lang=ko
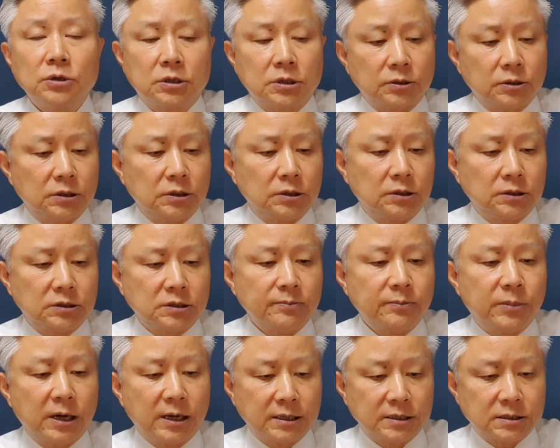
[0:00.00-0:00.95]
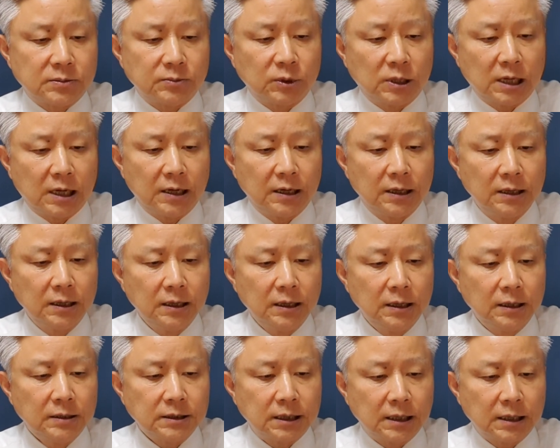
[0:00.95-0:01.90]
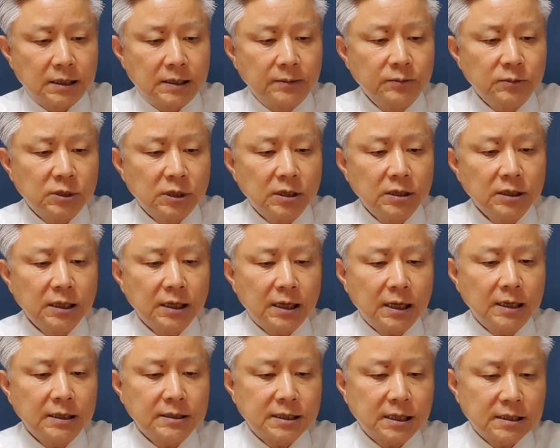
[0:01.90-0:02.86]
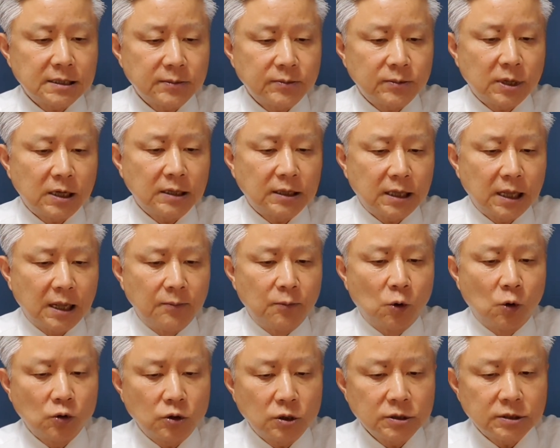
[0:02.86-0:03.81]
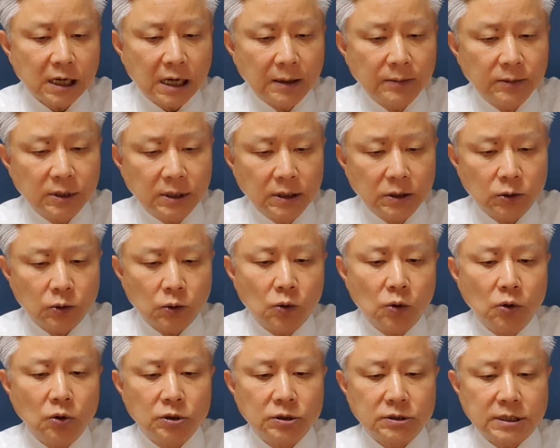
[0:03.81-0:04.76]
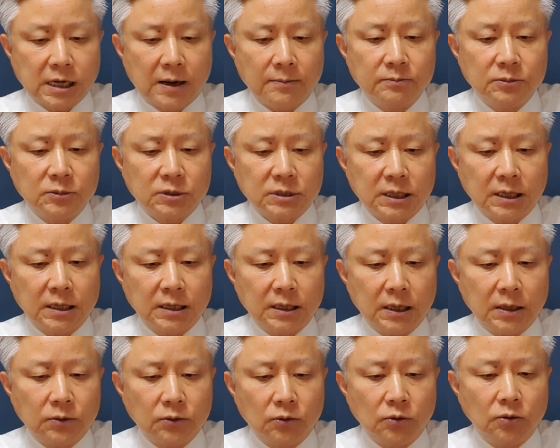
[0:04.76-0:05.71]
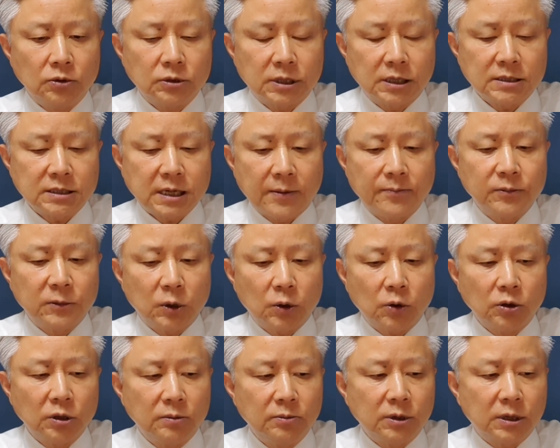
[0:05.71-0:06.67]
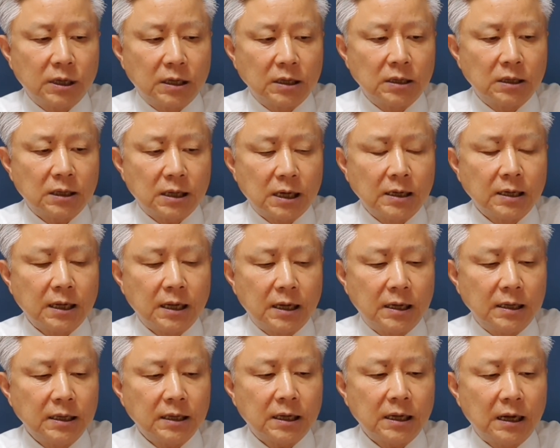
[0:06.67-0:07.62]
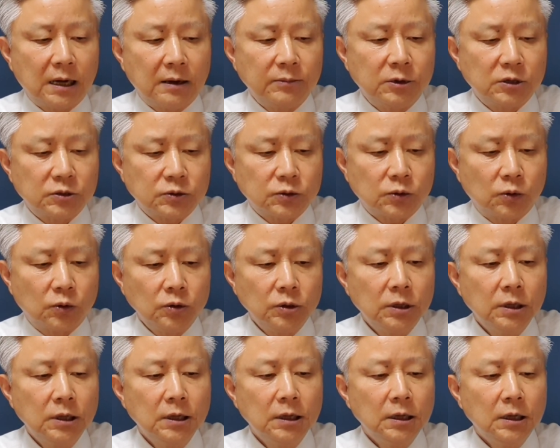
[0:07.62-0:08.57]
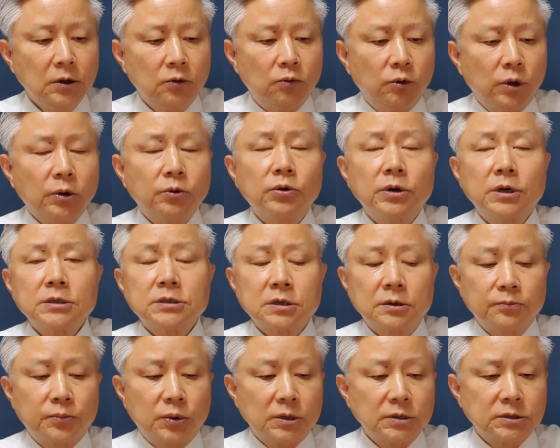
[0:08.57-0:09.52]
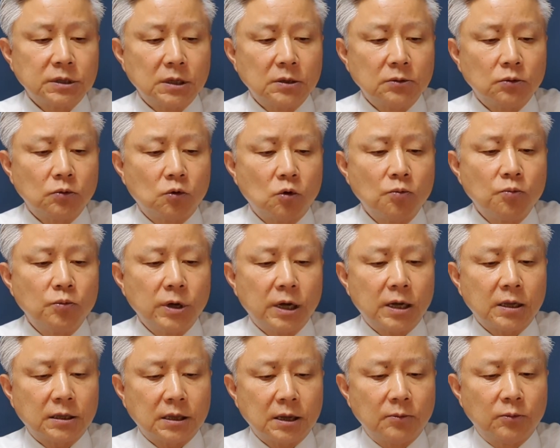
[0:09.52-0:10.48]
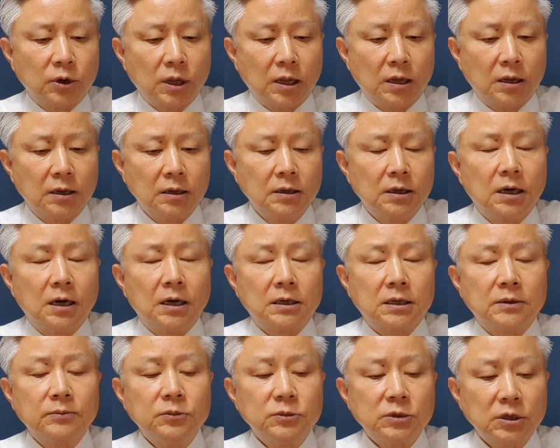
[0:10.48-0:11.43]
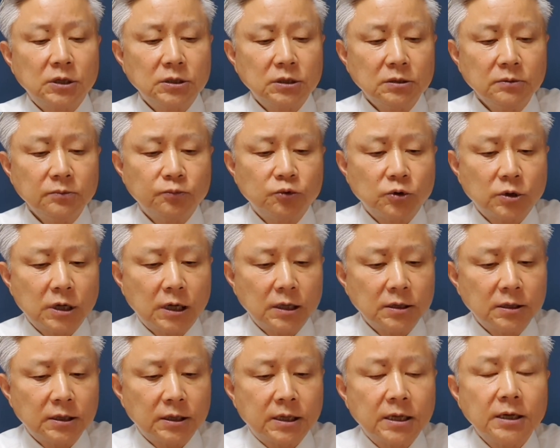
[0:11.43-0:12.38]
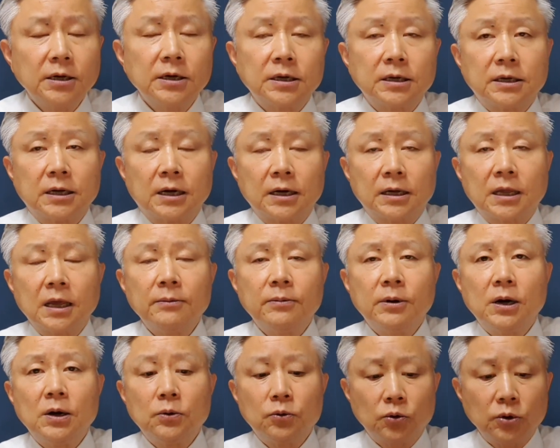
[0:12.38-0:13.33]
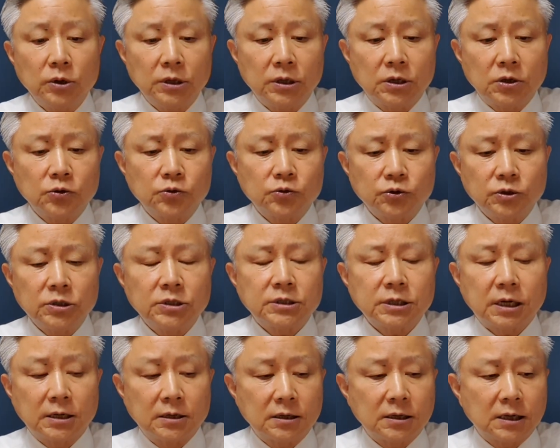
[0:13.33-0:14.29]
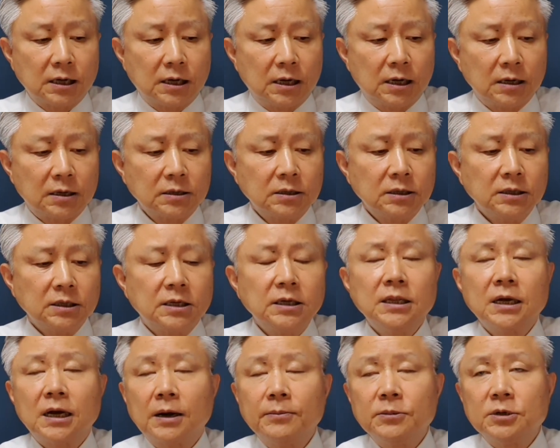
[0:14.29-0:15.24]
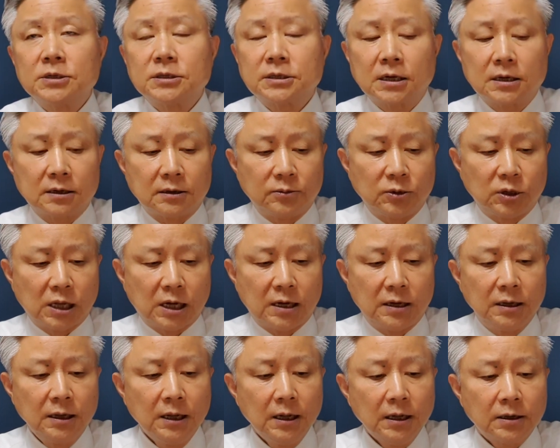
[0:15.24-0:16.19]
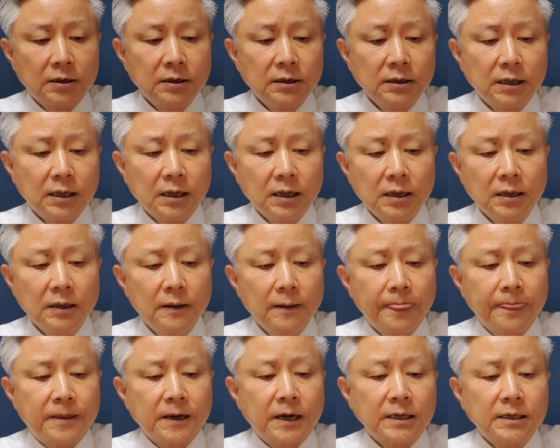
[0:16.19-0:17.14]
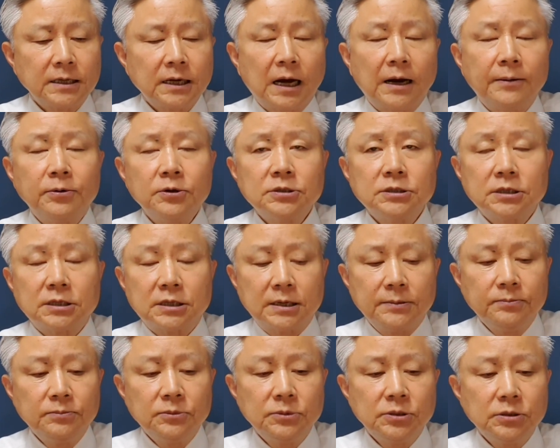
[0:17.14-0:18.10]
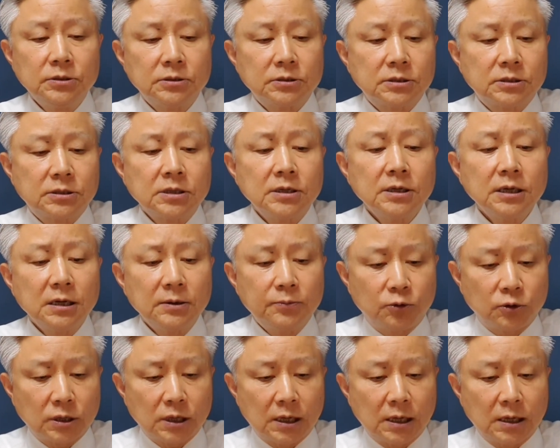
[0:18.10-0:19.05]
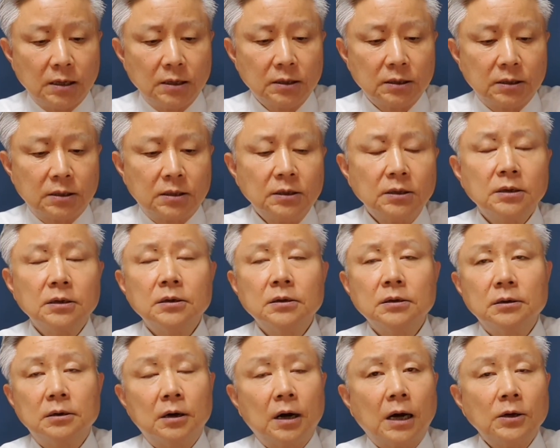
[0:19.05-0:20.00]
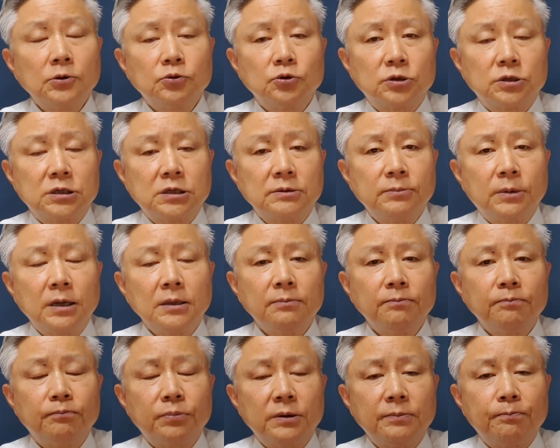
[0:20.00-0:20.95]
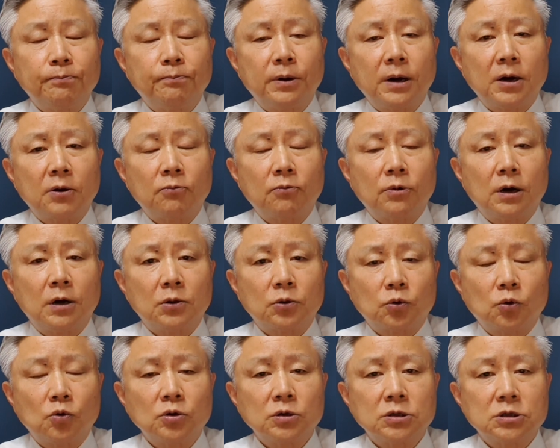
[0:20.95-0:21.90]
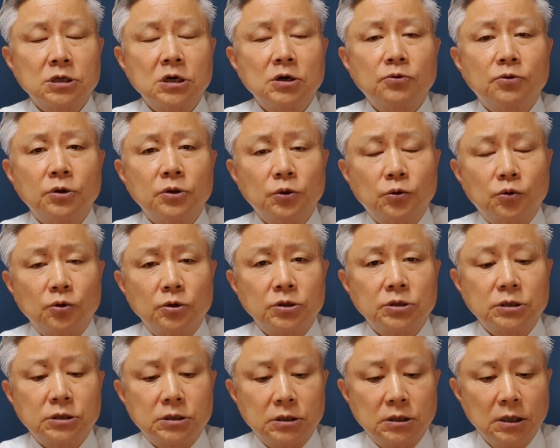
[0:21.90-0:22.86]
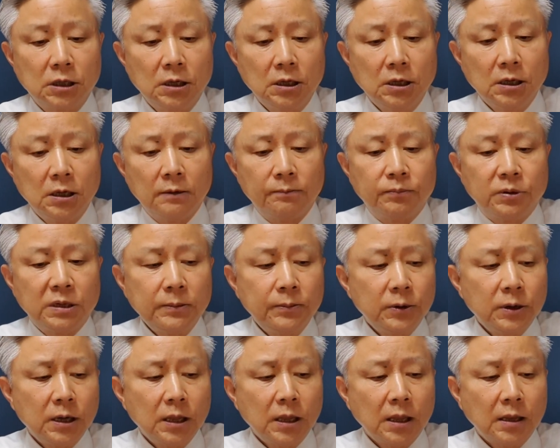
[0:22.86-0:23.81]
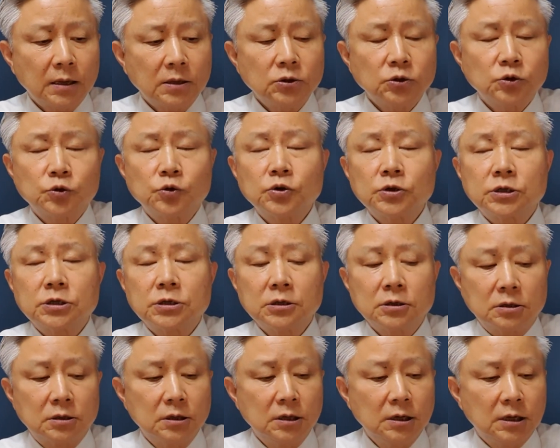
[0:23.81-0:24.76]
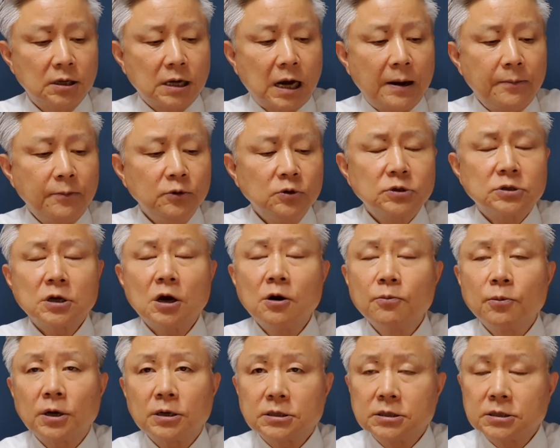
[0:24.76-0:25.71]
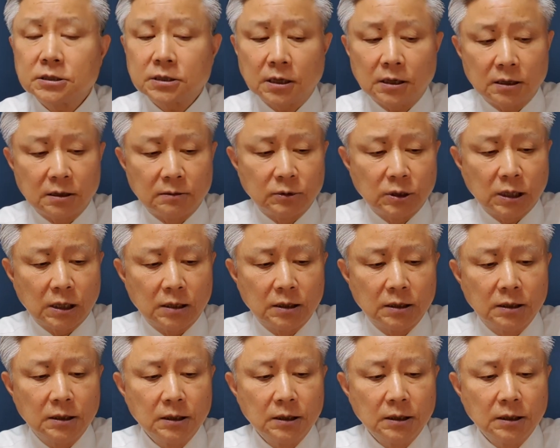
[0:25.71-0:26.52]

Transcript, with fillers: 이게 전망했습니다. 자, 김정은에게 세습될 때 모든 사람이 또 3세대로 제3대로 넘어가네 이렇게 하면서도 외국에서 평생 공부했기 때문에 아, 김정은은 북한을 개혁이나 개방으로 이끌 수 있지 않을까 그런 기대감이 있었다는 겁니다. 그런데 자기 아버지 김정일보다 더 아주 심한 핍박과 통철권 통치, 피별이 나는 숙청, 가문 싸움까지 있었다는 겁니다.